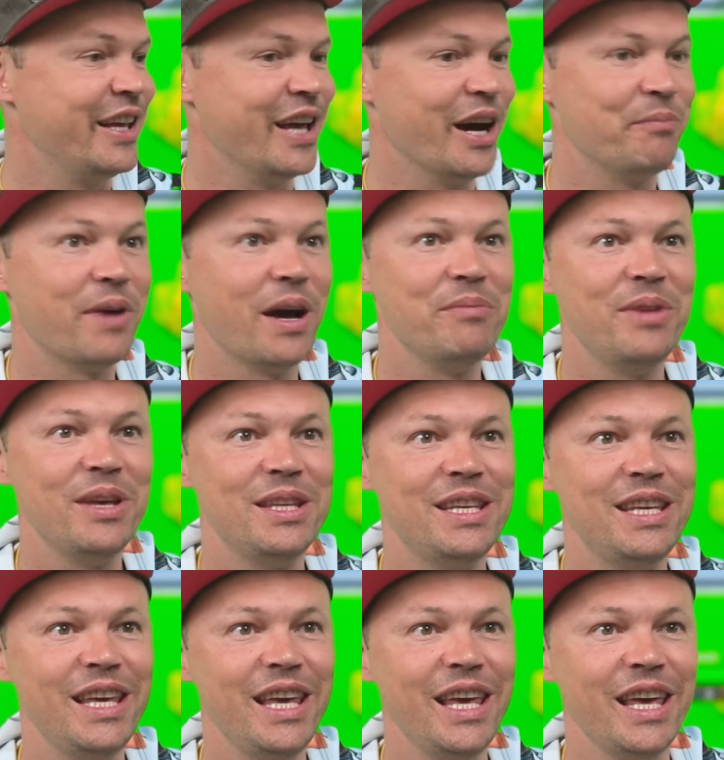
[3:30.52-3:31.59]
Я
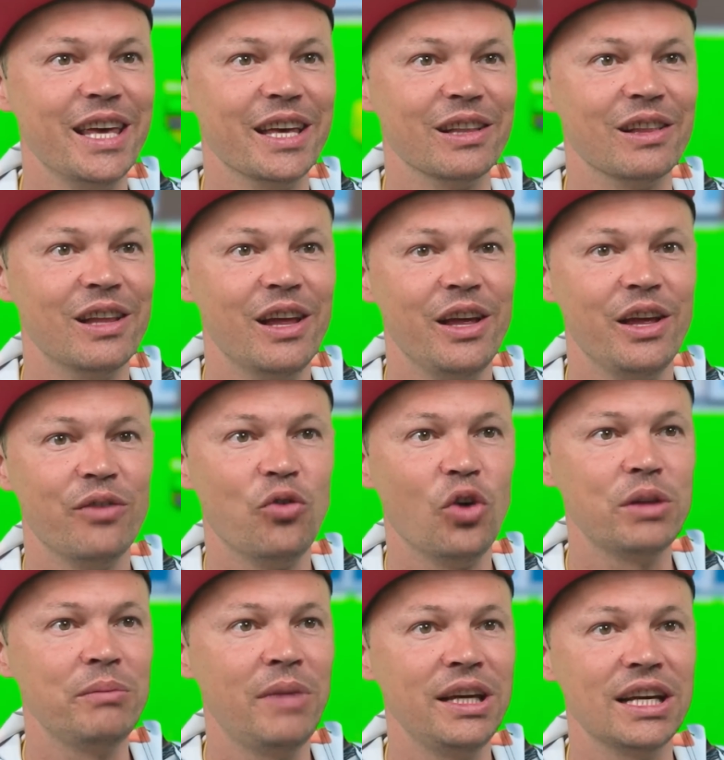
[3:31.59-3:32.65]
победил! И
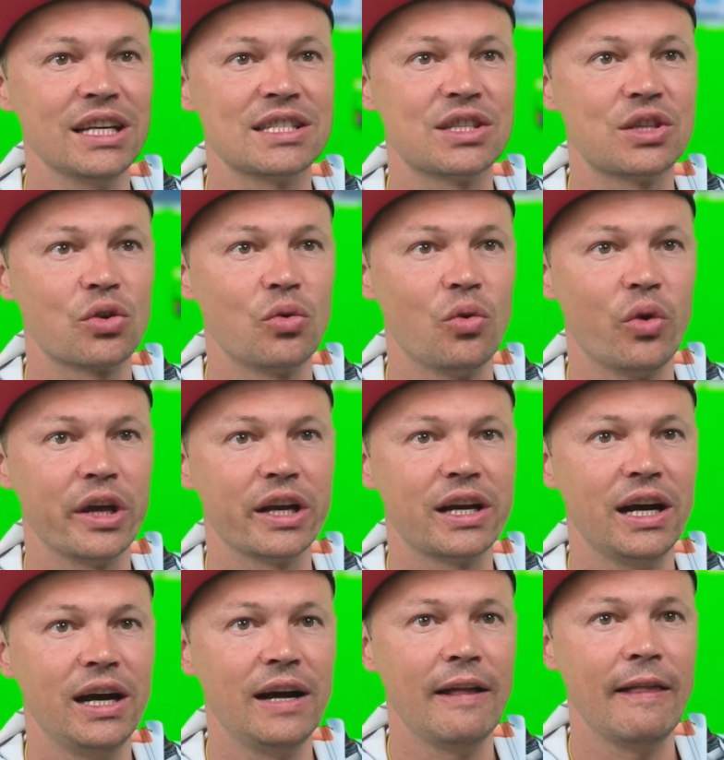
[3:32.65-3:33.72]
вот моя
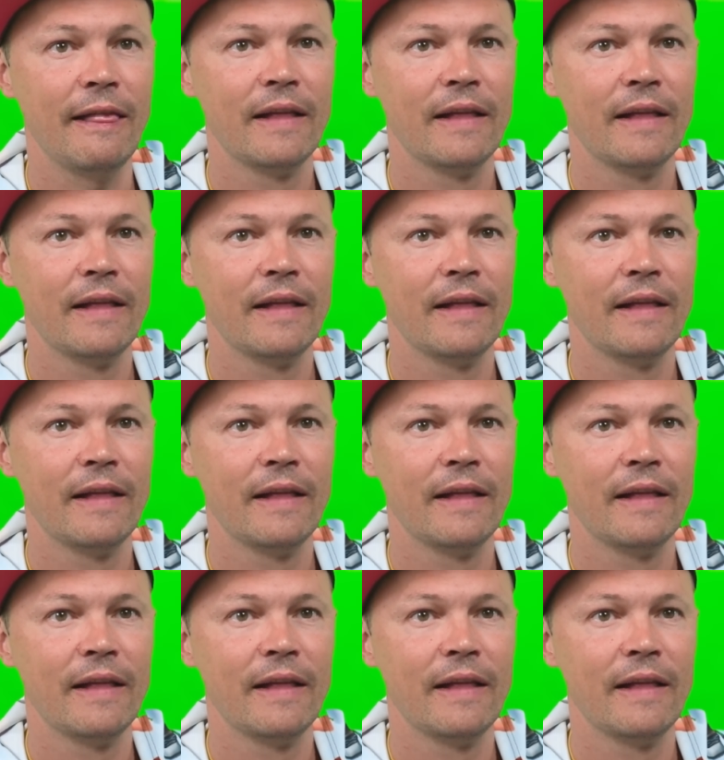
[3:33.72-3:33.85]
стройка.